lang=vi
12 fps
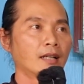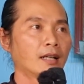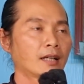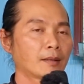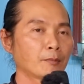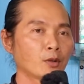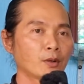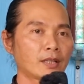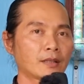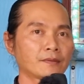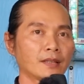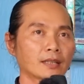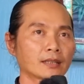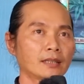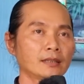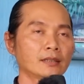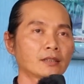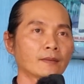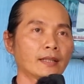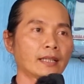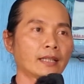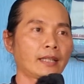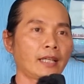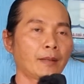À, Nam Mô Đà Phật. Thì thưa các bác
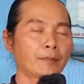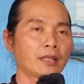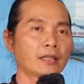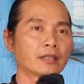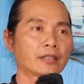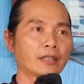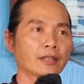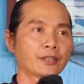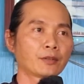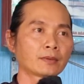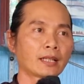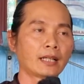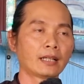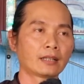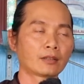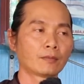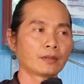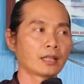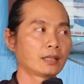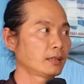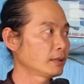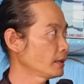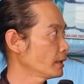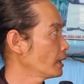anh chị em, thì vừa rồi chúng ta cũng trên
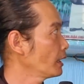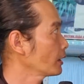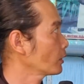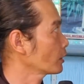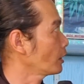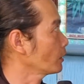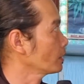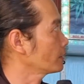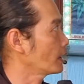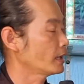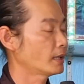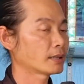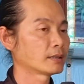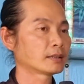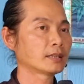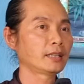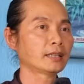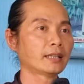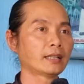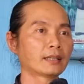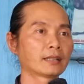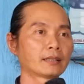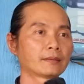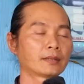dưới uh, con đội khoảng hơn nửa tiếng ha,
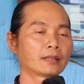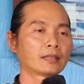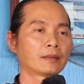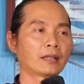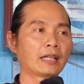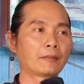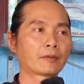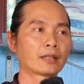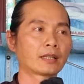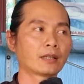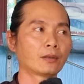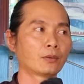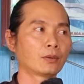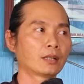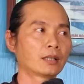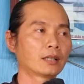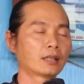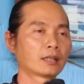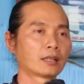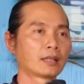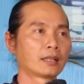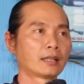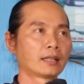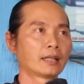mình trình bày một cái câu uh,
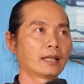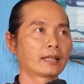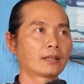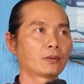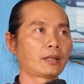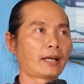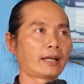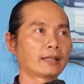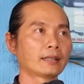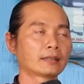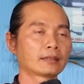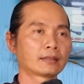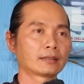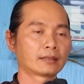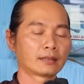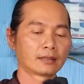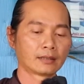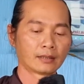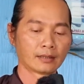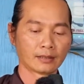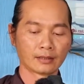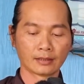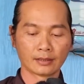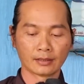hai câu giảng
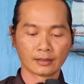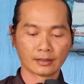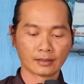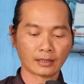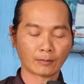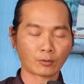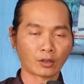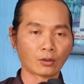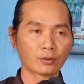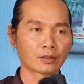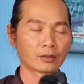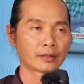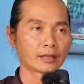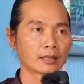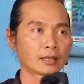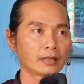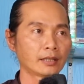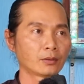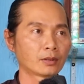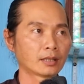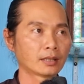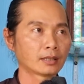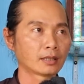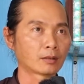uh, lòng ngộ rồi chẳng đợi nhiều
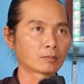kinh thì